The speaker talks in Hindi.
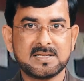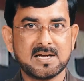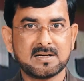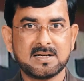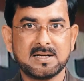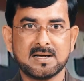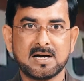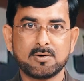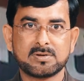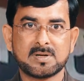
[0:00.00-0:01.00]
से देख रही है
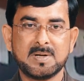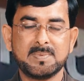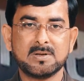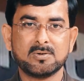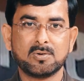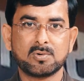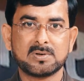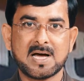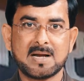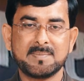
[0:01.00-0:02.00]
और सभी बिंदुओं को
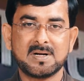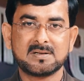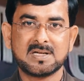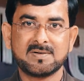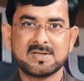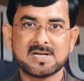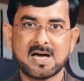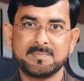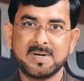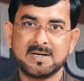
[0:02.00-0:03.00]
ध्यान में रखते हुए
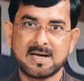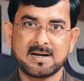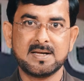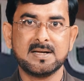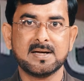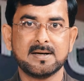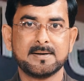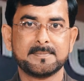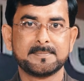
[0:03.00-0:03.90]
छानबीन कर रही है